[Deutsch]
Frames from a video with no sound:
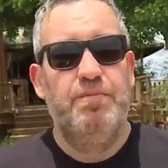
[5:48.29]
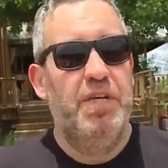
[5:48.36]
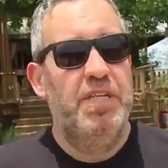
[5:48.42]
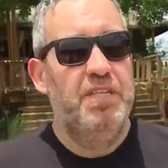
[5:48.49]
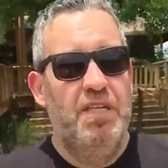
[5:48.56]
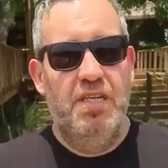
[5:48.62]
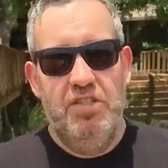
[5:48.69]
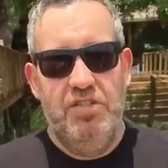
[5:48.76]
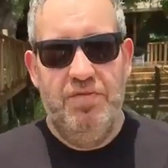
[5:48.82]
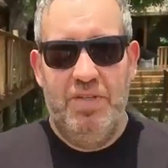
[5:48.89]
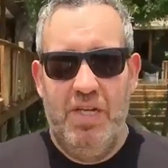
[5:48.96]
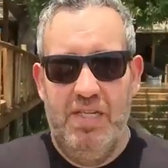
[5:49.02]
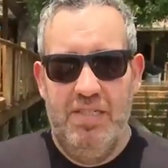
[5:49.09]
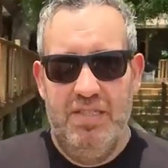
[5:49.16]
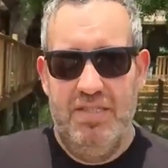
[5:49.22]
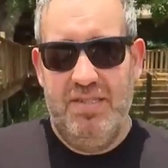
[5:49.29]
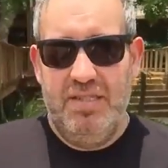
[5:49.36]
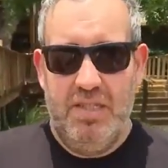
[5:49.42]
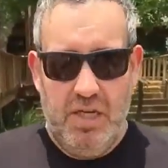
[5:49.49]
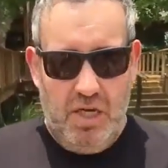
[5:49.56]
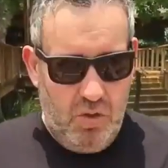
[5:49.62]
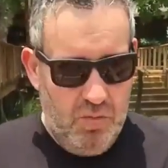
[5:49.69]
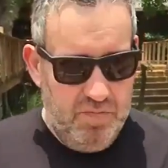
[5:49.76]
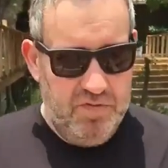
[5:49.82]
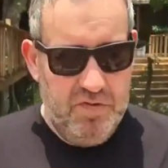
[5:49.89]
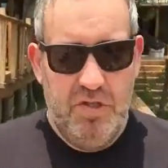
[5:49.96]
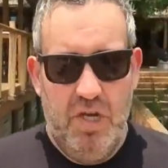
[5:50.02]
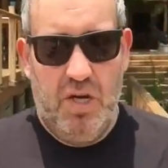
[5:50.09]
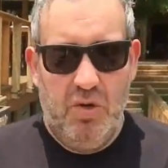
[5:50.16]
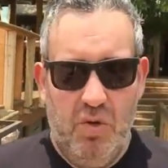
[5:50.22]
bei den Lichtverhältnissen kaum
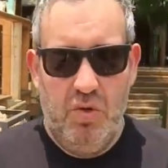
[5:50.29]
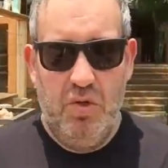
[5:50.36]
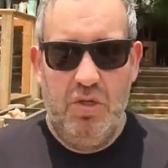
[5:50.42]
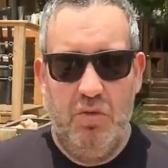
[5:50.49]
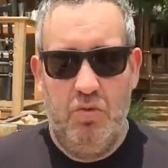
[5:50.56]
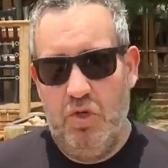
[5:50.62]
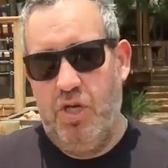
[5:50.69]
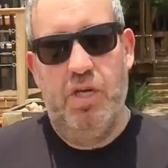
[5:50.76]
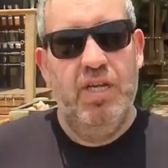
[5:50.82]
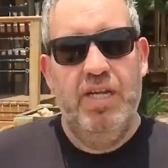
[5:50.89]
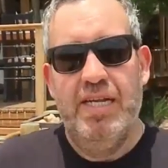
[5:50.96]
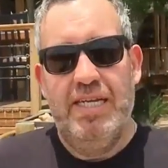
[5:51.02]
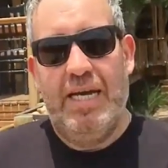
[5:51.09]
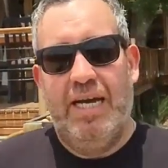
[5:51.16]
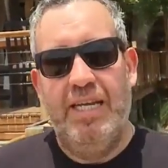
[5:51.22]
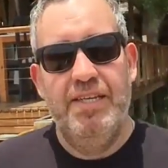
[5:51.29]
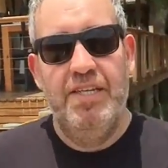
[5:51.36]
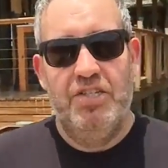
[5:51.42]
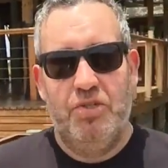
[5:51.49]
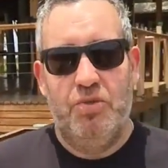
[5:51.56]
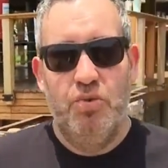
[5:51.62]
für die Augen oder kann nicht